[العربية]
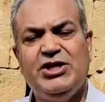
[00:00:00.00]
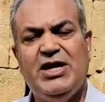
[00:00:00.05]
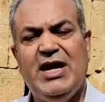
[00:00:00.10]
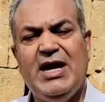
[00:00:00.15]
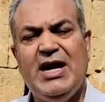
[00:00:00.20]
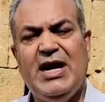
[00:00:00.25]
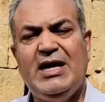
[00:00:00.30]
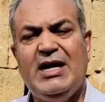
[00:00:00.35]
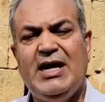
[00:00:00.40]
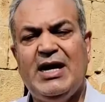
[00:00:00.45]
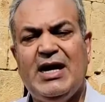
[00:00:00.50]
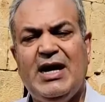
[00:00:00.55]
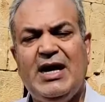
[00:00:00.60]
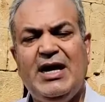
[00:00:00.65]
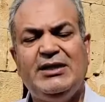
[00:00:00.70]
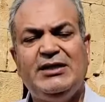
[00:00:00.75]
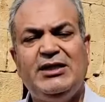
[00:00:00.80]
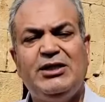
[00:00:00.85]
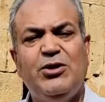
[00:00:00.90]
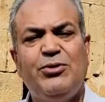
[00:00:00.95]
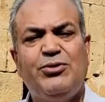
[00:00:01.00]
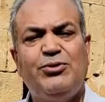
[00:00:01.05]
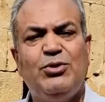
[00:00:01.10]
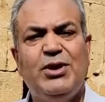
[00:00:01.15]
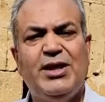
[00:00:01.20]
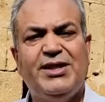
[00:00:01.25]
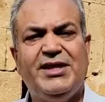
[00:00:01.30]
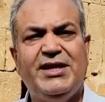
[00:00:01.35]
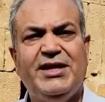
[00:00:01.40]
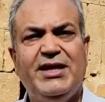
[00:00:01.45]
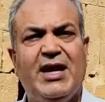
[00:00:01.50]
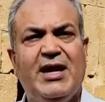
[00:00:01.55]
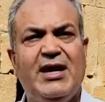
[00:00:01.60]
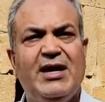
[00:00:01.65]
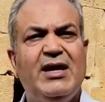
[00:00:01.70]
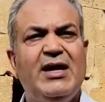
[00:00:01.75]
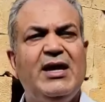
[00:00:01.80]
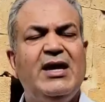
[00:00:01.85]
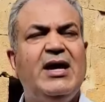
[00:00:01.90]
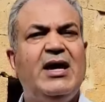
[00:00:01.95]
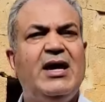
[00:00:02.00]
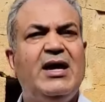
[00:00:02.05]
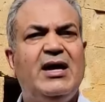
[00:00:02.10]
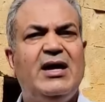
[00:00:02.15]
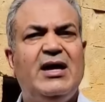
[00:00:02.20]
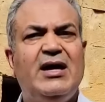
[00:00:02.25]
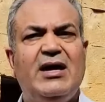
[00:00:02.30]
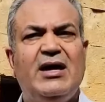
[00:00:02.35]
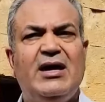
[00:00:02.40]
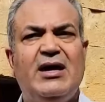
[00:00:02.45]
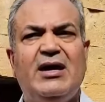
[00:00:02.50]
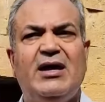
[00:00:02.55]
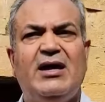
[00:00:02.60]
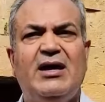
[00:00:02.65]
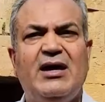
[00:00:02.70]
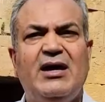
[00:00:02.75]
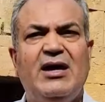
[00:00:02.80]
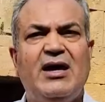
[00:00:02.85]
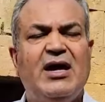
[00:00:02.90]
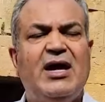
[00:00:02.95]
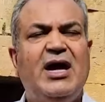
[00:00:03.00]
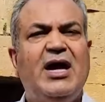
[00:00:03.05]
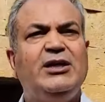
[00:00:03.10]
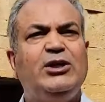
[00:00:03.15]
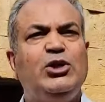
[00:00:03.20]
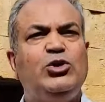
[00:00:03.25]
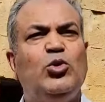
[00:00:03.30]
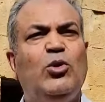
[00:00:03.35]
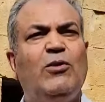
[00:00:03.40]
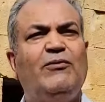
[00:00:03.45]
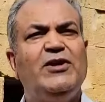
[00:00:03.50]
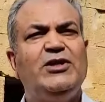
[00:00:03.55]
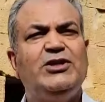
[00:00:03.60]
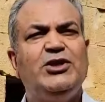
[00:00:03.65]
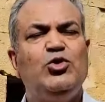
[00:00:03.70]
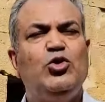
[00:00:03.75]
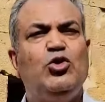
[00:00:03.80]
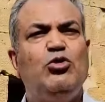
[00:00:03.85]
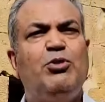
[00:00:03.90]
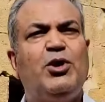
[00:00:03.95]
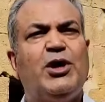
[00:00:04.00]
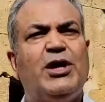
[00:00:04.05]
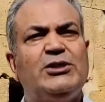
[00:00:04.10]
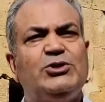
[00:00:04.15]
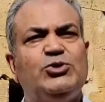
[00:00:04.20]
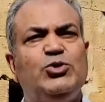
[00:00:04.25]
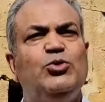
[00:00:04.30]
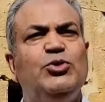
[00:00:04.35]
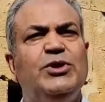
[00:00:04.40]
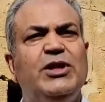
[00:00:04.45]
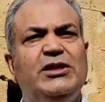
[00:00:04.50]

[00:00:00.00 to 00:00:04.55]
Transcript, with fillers: جاء على قاعدة ثلاثية آه، قاعدته في الجنوب ورأسه